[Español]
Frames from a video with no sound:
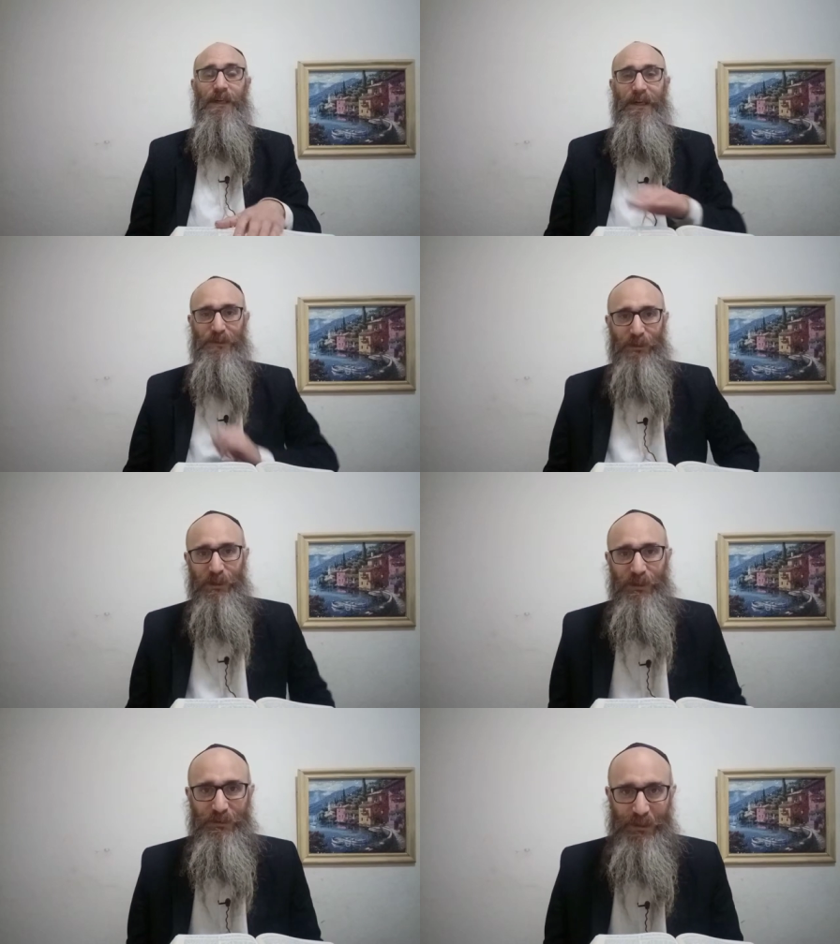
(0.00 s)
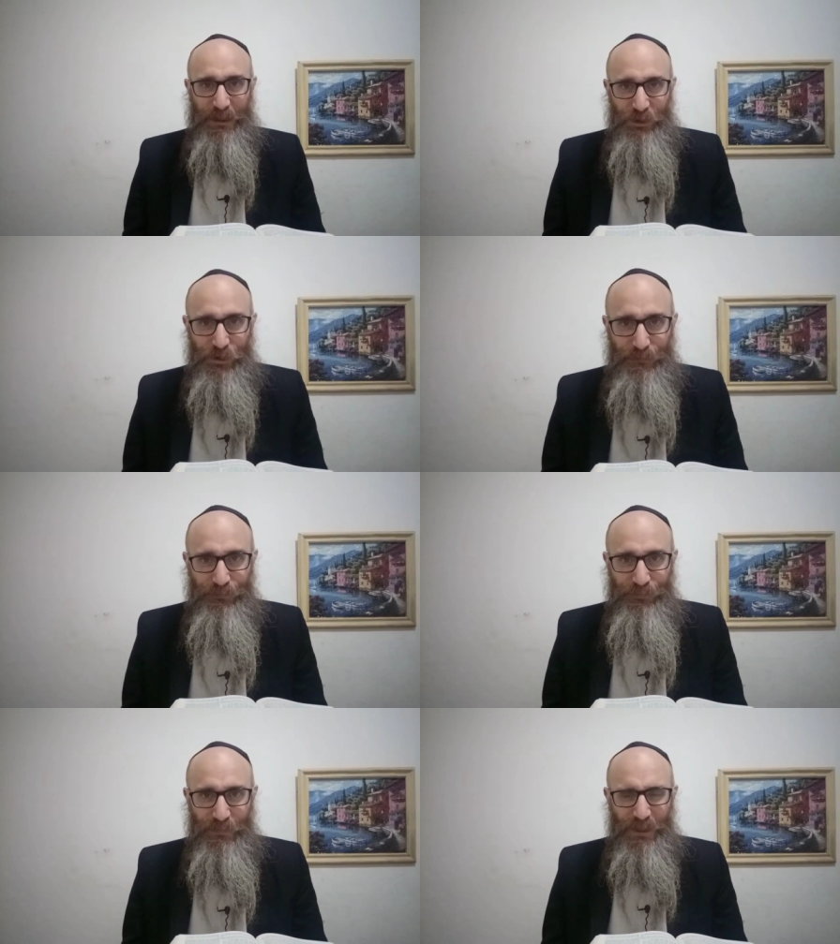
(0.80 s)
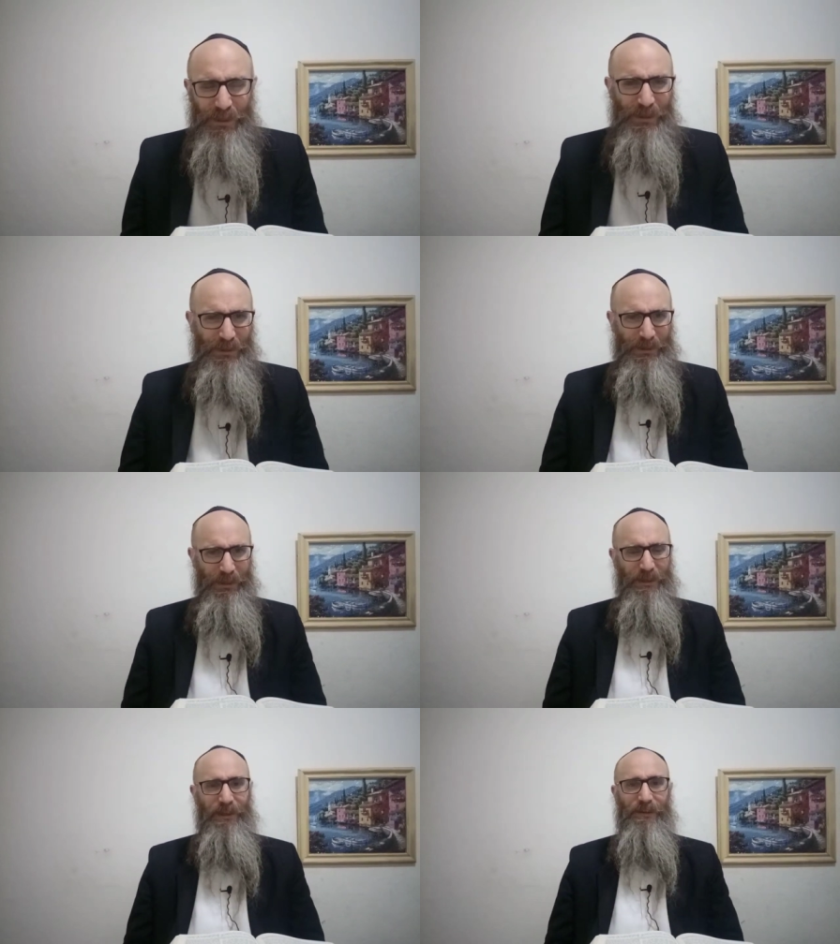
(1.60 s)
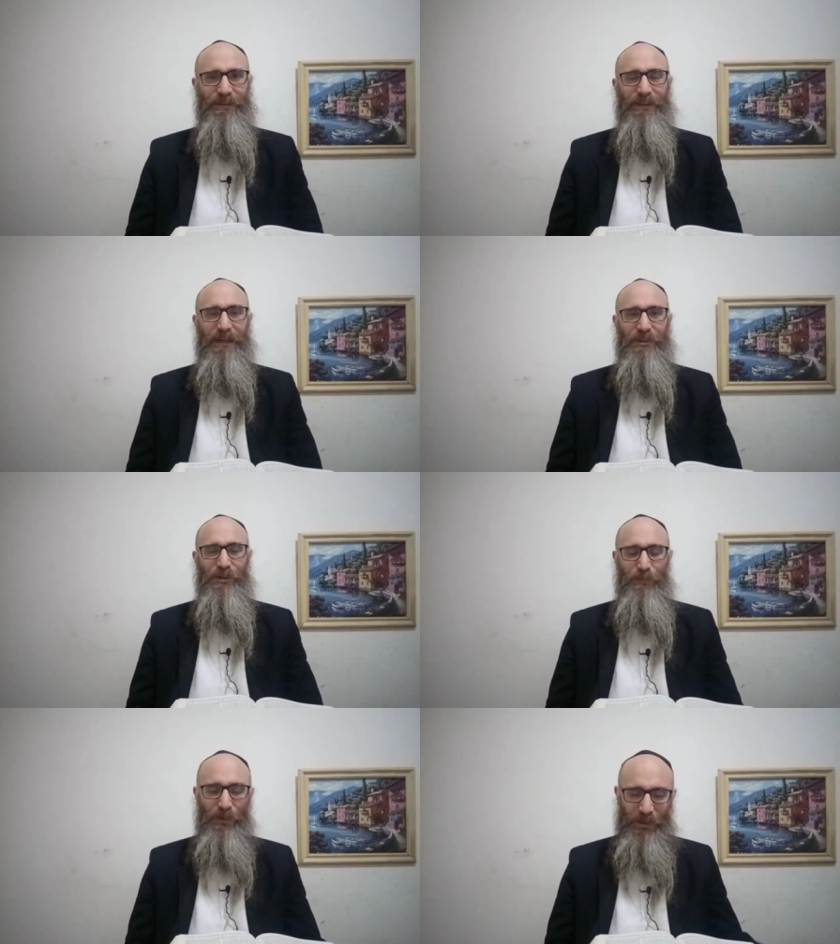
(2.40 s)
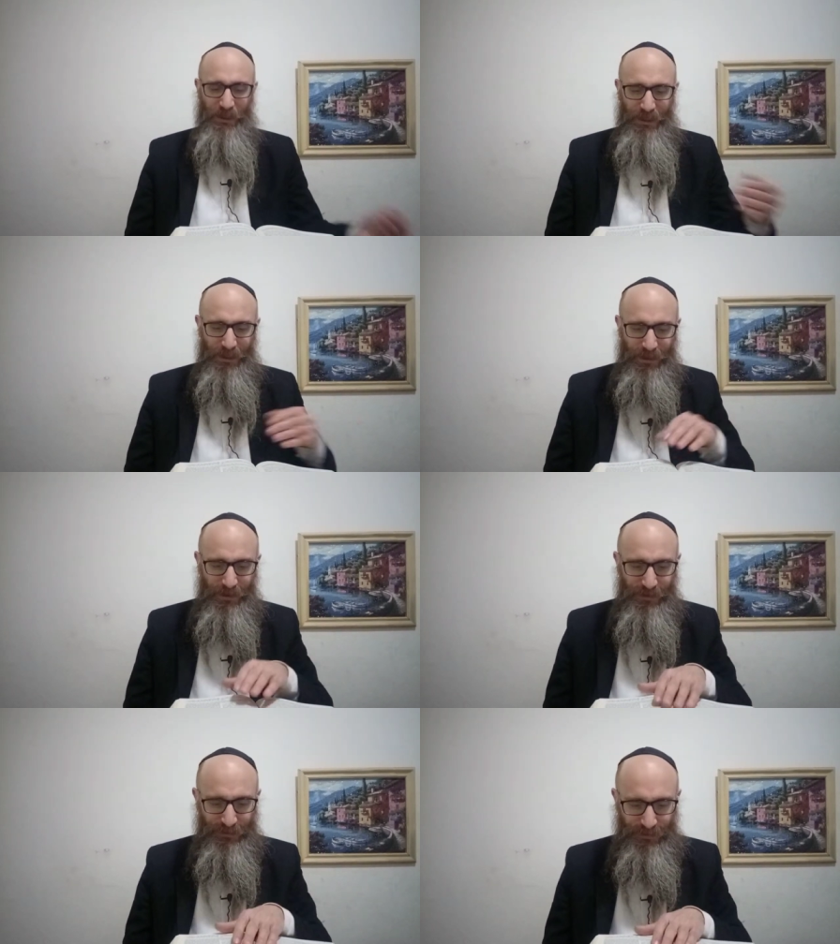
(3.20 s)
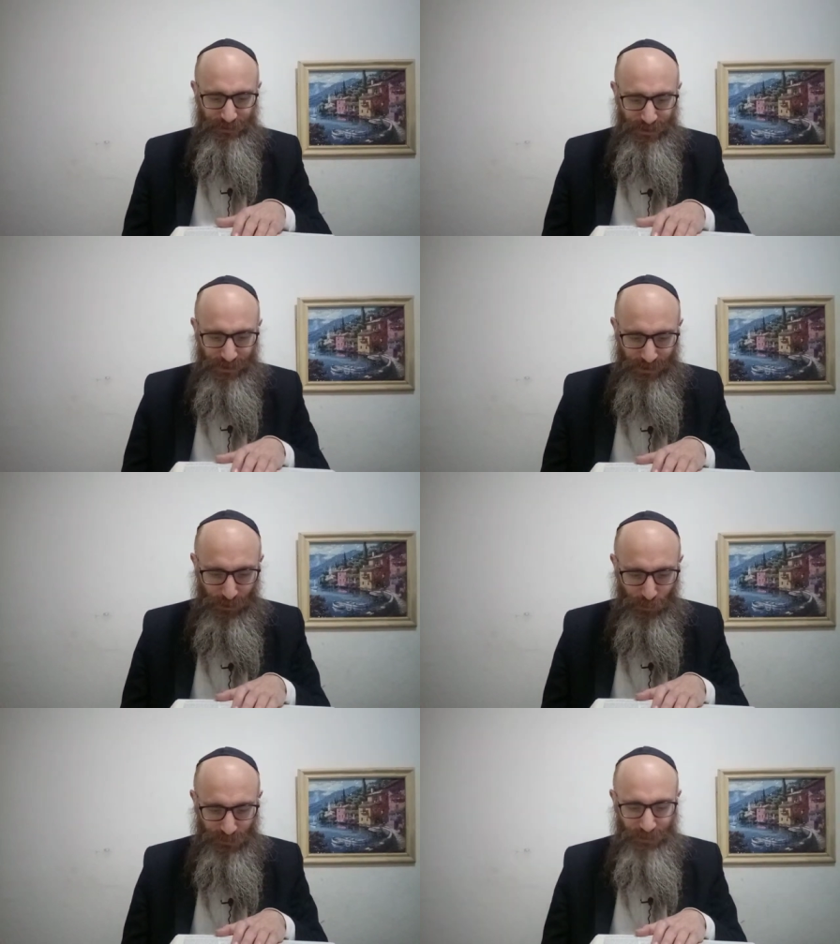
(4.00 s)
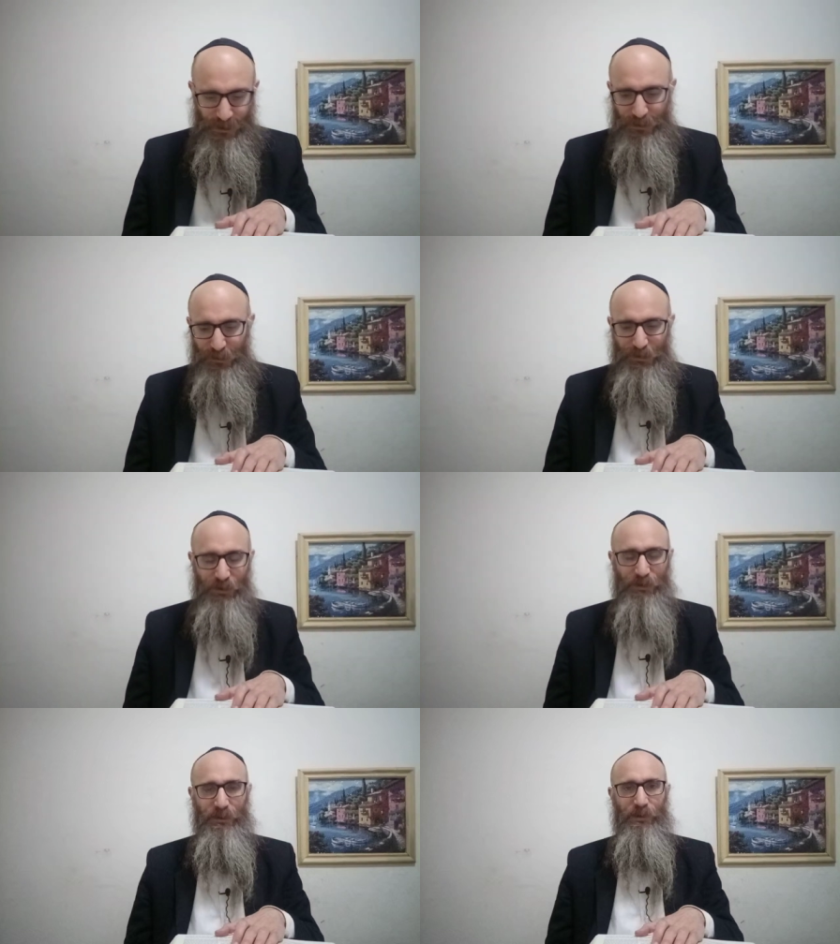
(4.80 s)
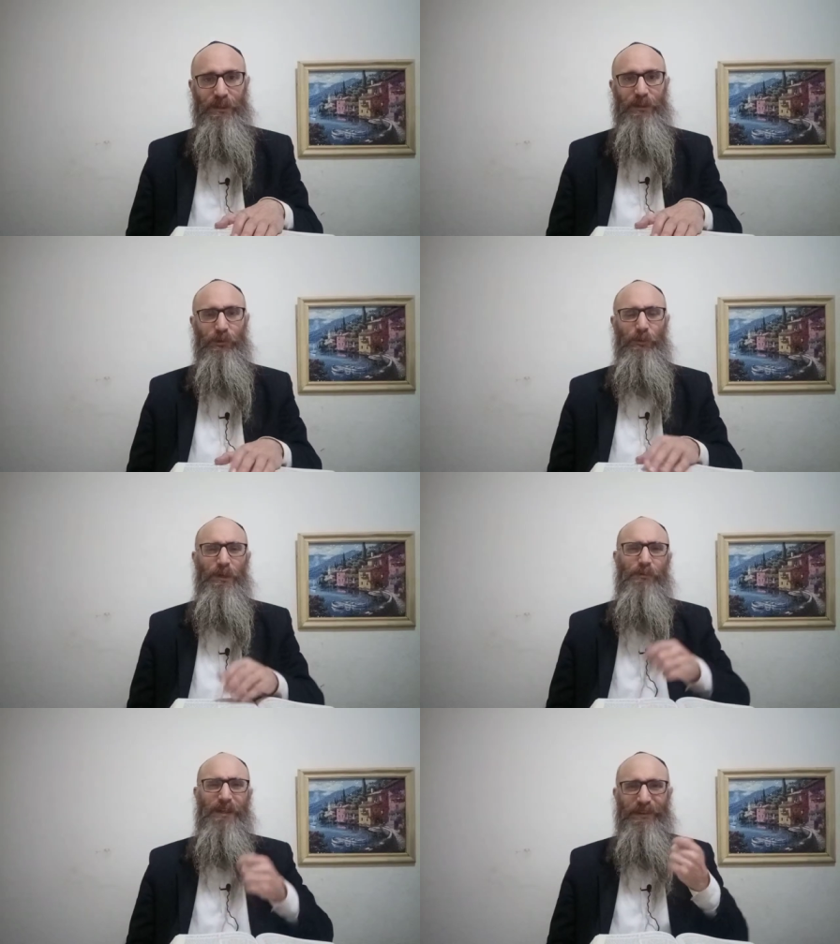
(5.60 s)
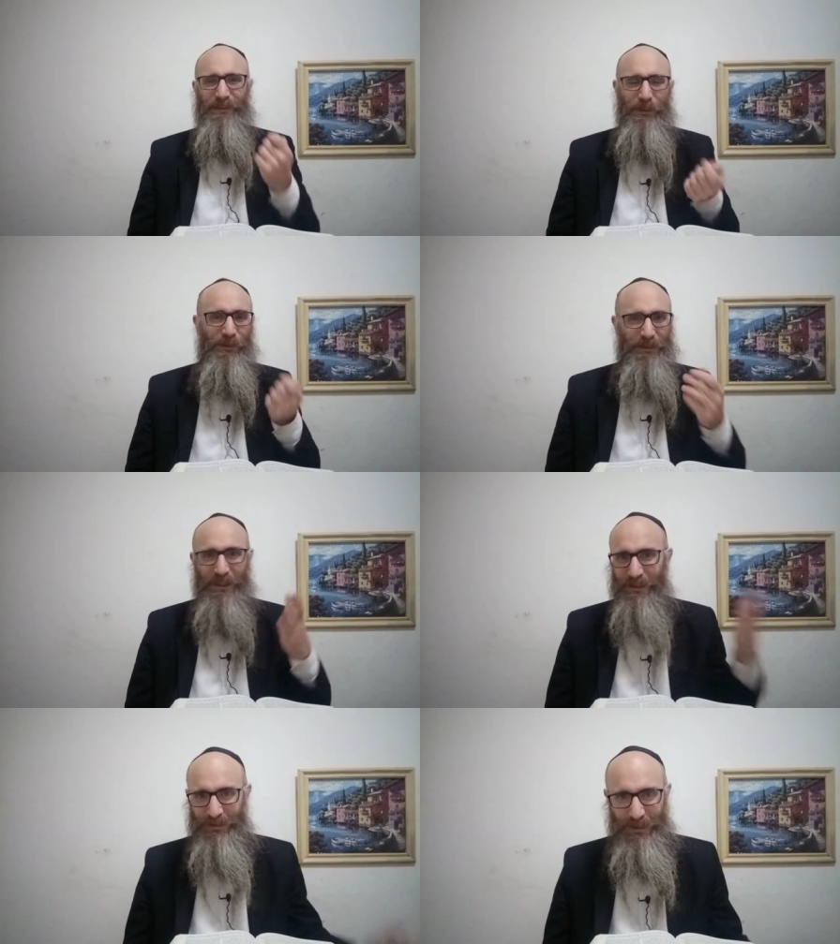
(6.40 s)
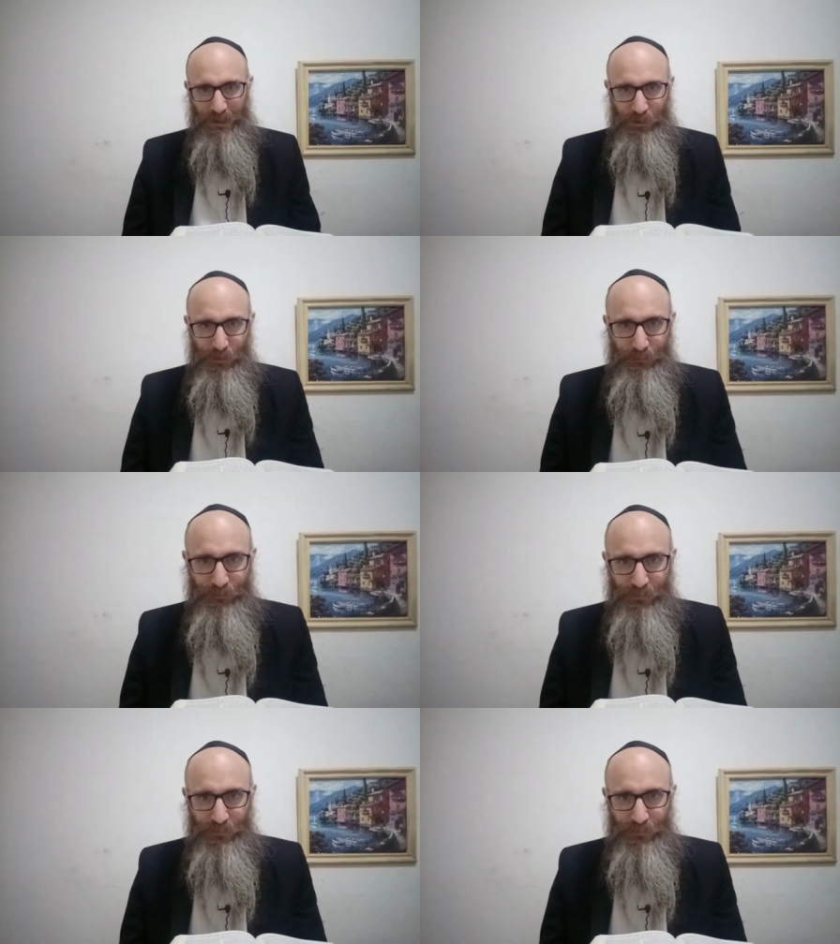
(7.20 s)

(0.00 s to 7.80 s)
Esto es lo que dice Rashi. ¿Qué quiere decir Rashi? ¿Por qué es que justamente los hijos de Coiras tuvieron un castigo tan extraño?